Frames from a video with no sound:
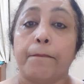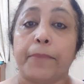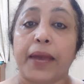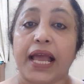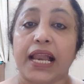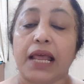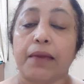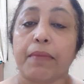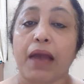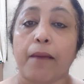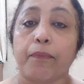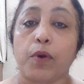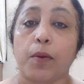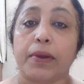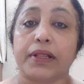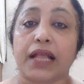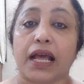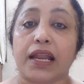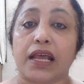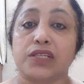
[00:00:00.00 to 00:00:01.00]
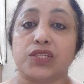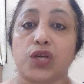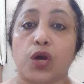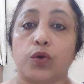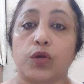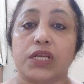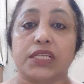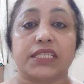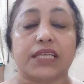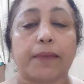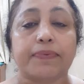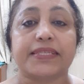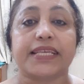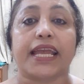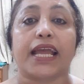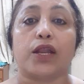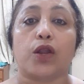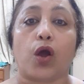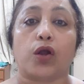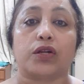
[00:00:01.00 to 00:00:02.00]
पहले मैं आपको बताना चाहूंगी जब
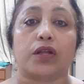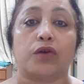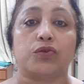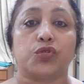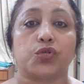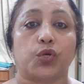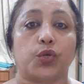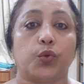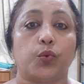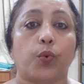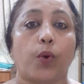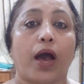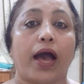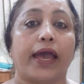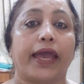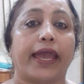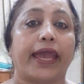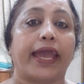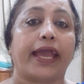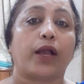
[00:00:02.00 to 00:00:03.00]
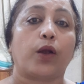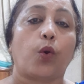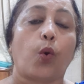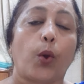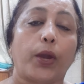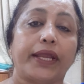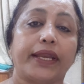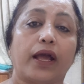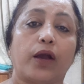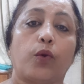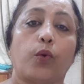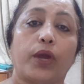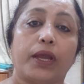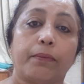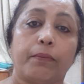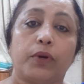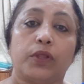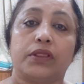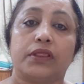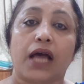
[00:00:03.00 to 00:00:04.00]
से ये लॉकडाउन शुरू हुआ है कोई ना कोई
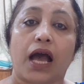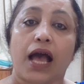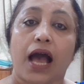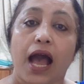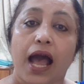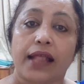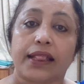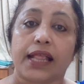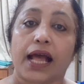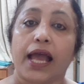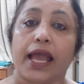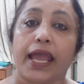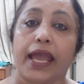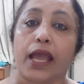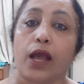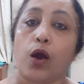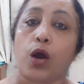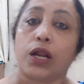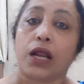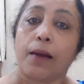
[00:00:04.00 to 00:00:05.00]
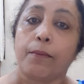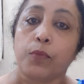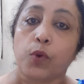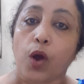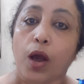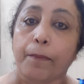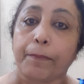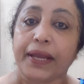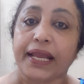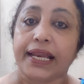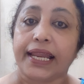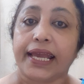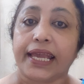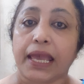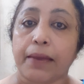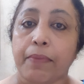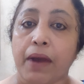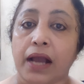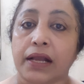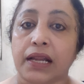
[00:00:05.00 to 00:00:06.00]
मुद्दा आता है और हमको अपील
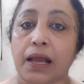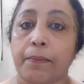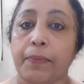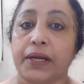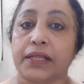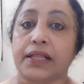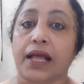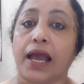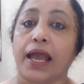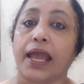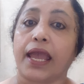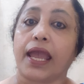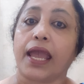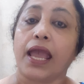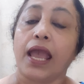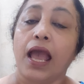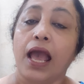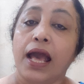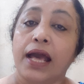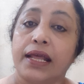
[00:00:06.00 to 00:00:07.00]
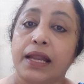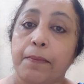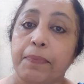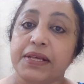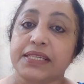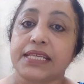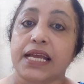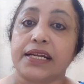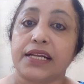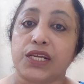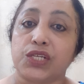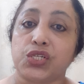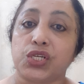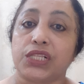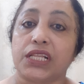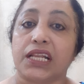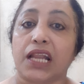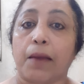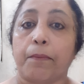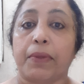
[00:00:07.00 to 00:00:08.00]
लेके भागना पड़ता है
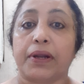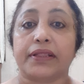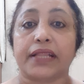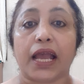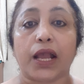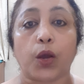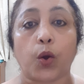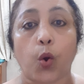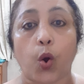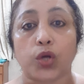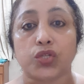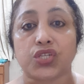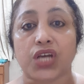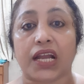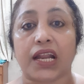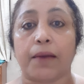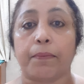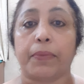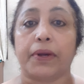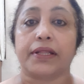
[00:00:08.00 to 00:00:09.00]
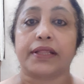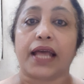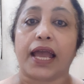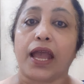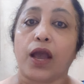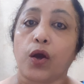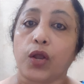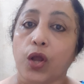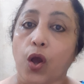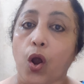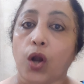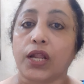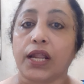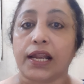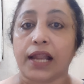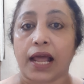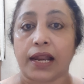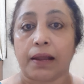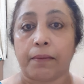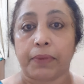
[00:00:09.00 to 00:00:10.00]
रिप्रेजेंटेशन देना पड़ता है कोर्ट जाना पड़ता है और ऑर्डर
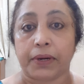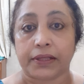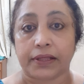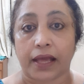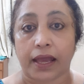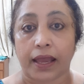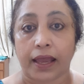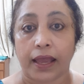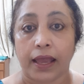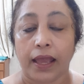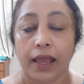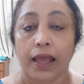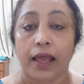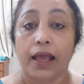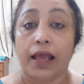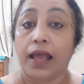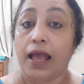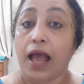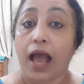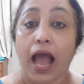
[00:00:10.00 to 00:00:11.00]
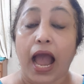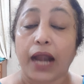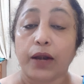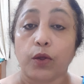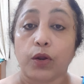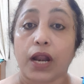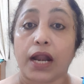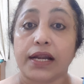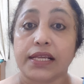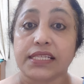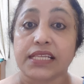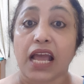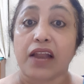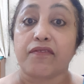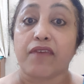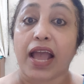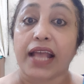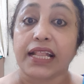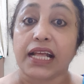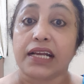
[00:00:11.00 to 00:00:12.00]
लाना पड़ता है आई डोंट
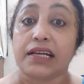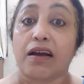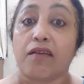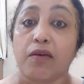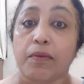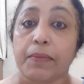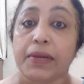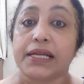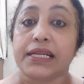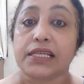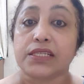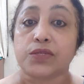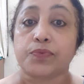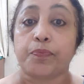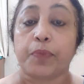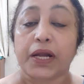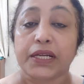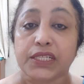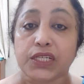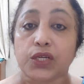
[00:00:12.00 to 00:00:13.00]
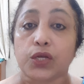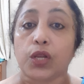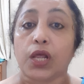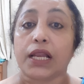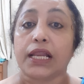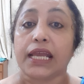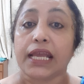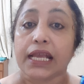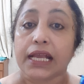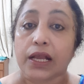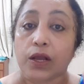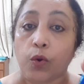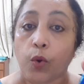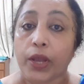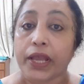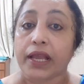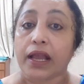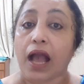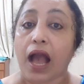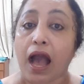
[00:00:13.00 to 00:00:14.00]
अंडरस्टैंड वाई द गवर्नमेंट इज पर्टिकुलरली
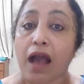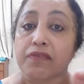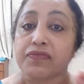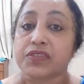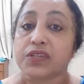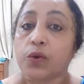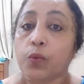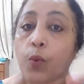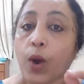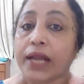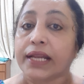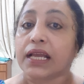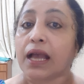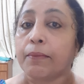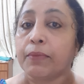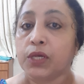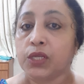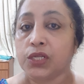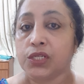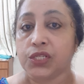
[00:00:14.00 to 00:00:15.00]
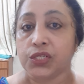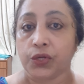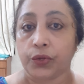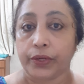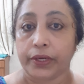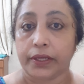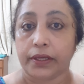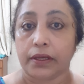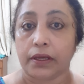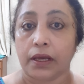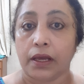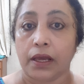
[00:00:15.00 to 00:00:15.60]
गोइंग आफ्टर वन कम्युनिटी ओनली